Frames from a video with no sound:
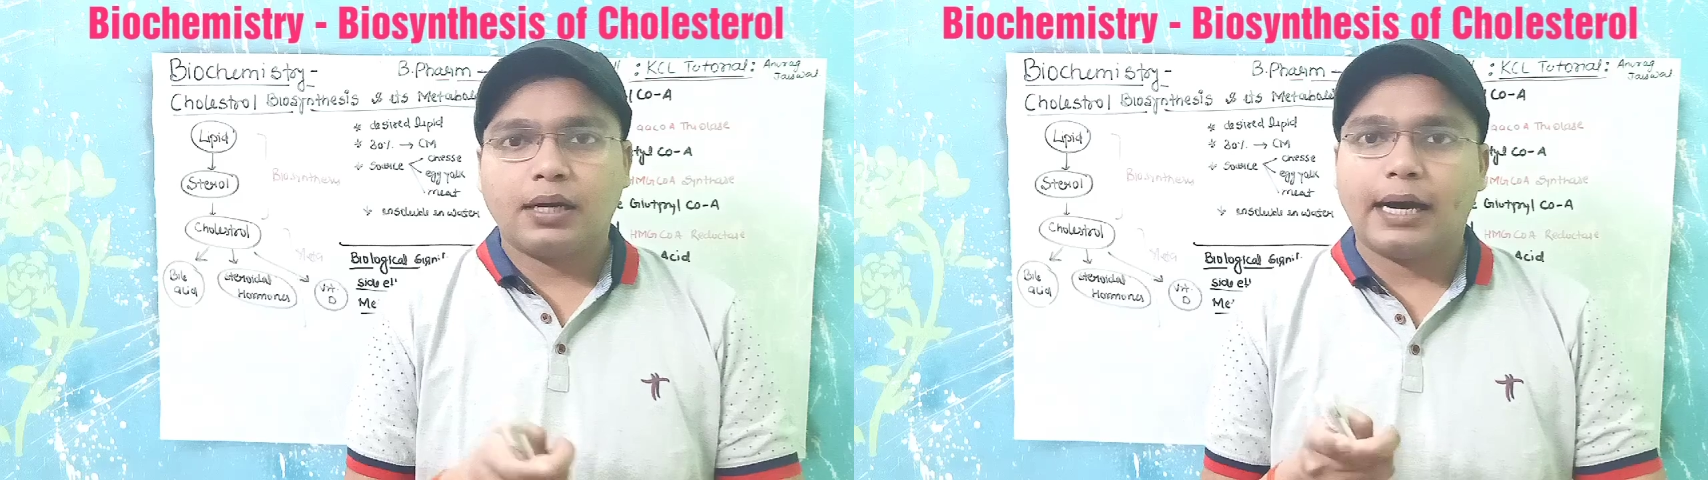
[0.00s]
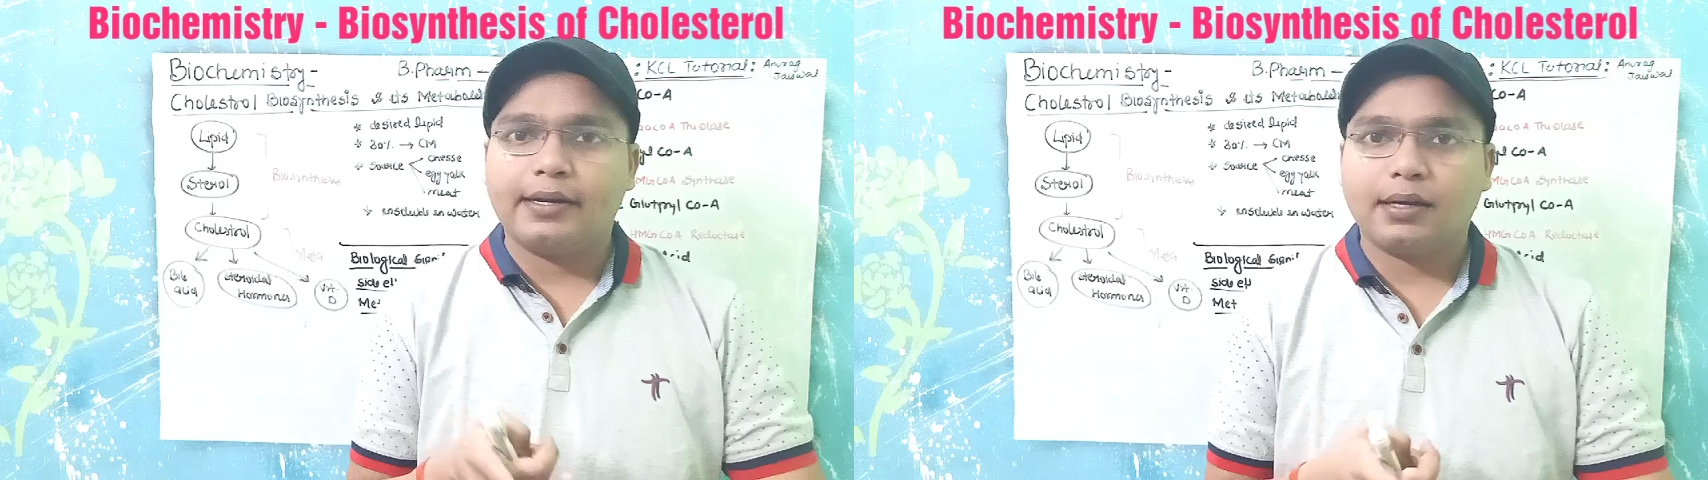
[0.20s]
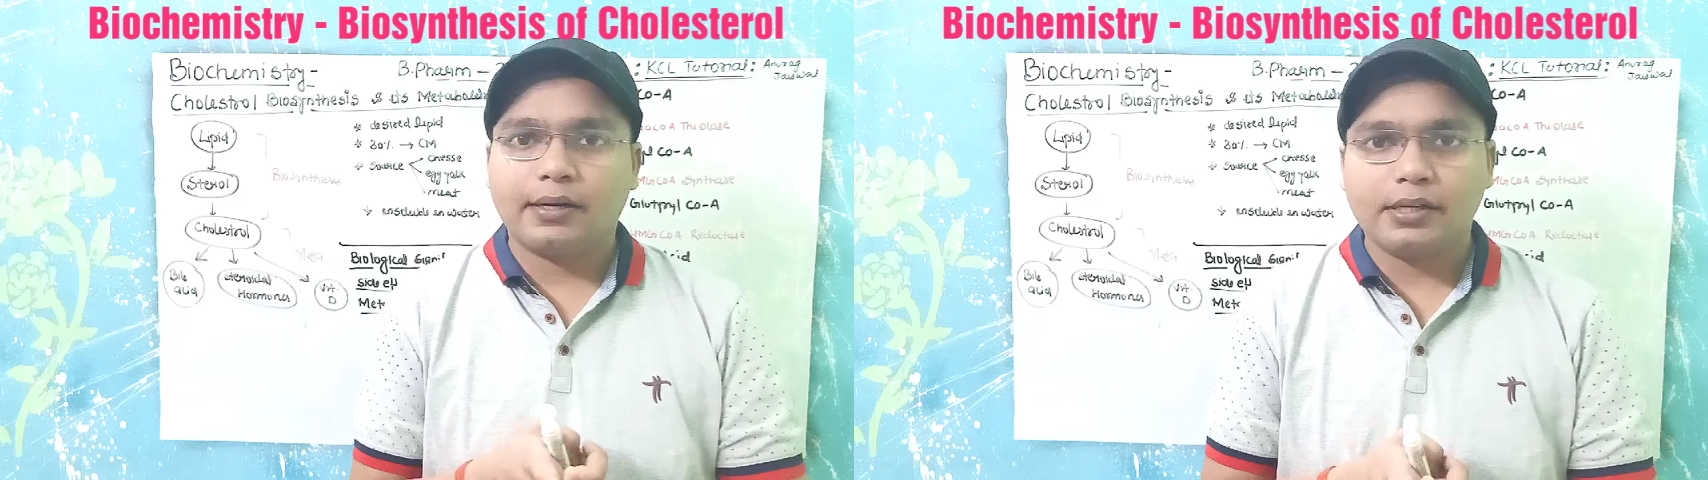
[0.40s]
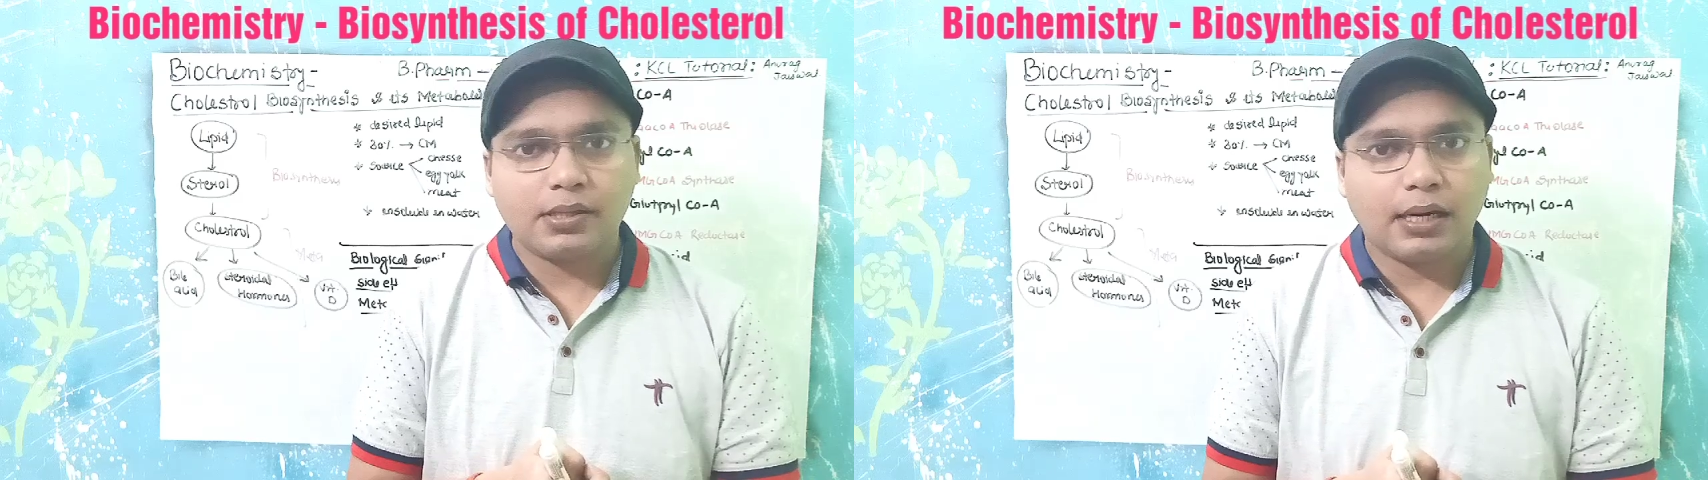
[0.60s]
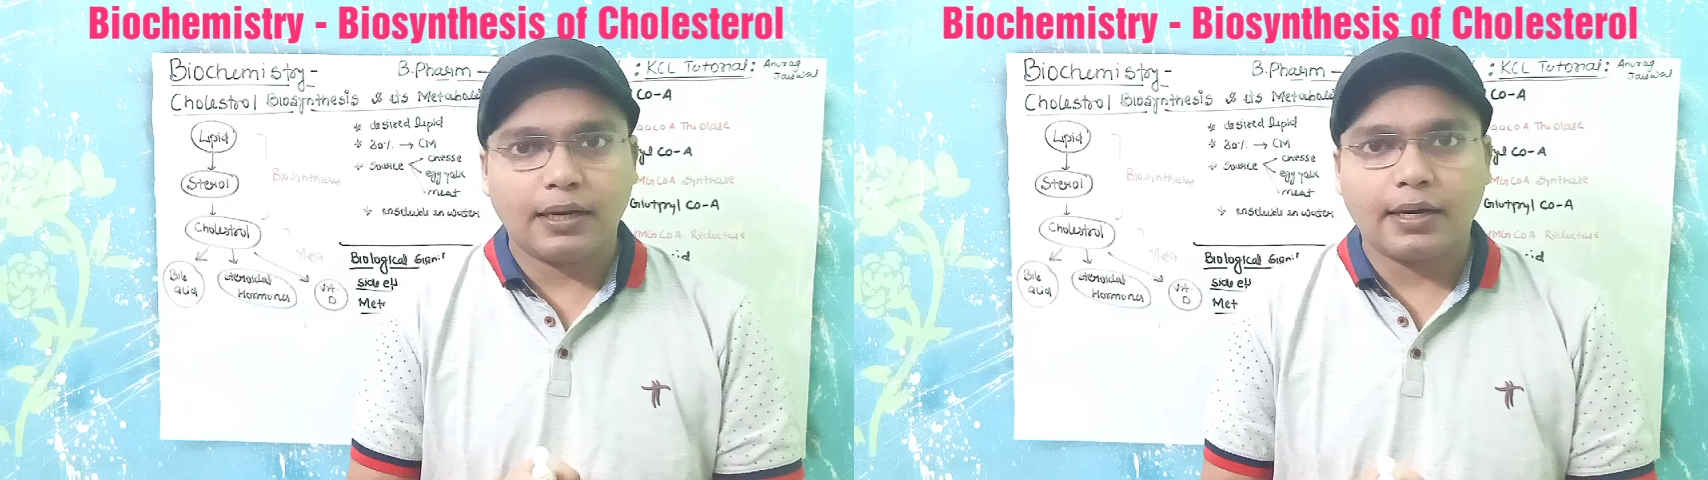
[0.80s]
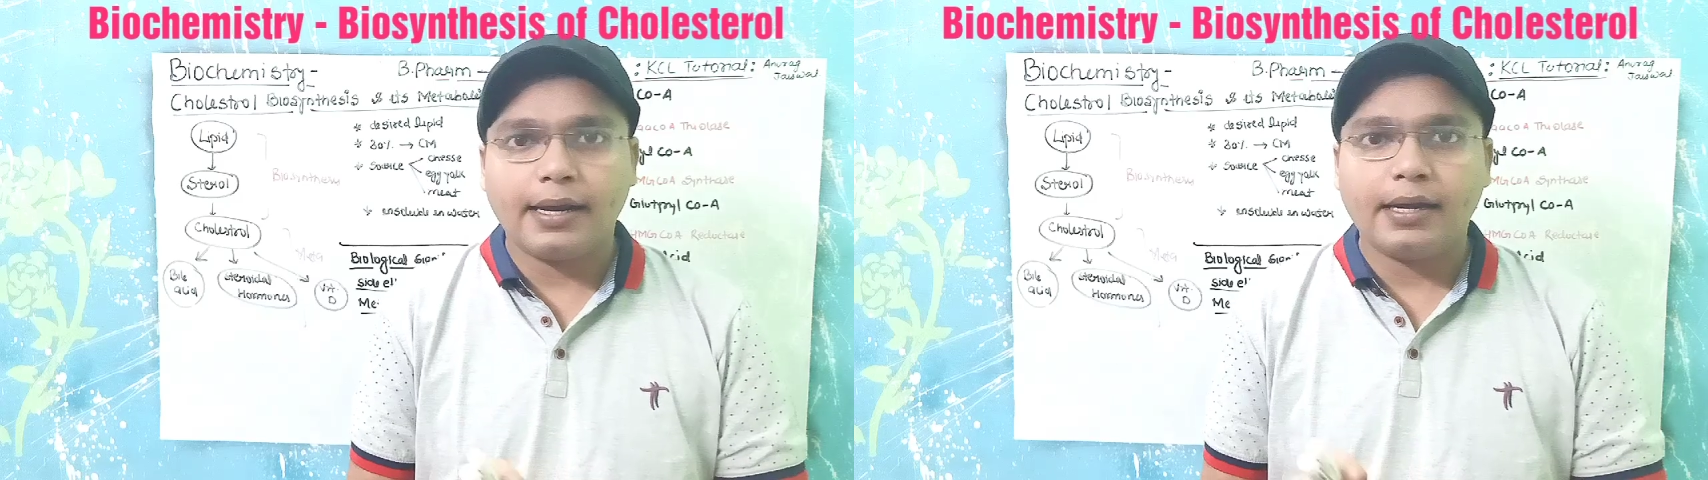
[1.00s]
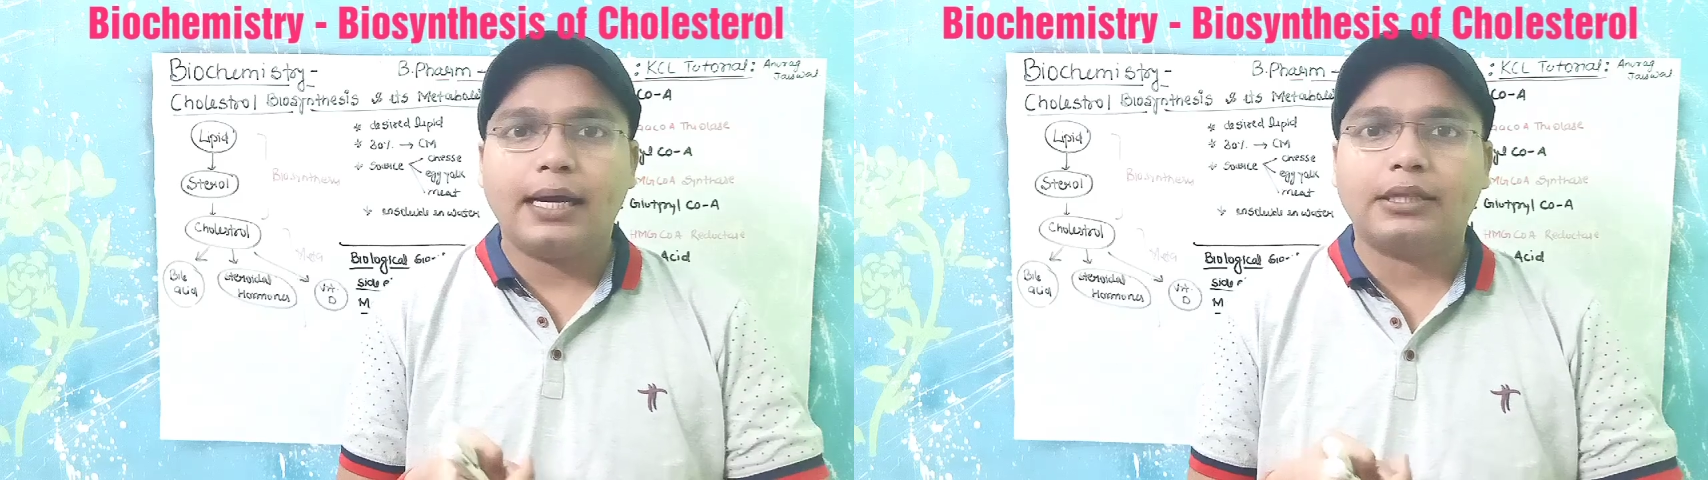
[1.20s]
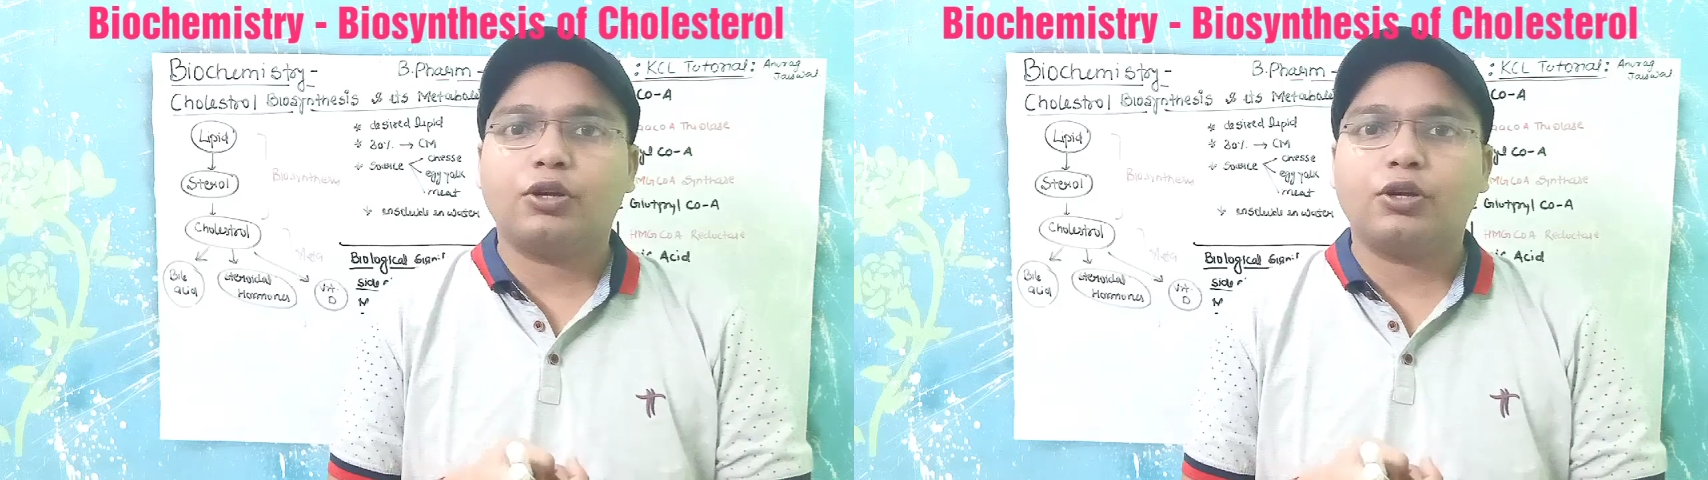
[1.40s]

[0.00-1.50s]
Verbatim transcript: कार्डियक अरेस्ट हार्ट अटैक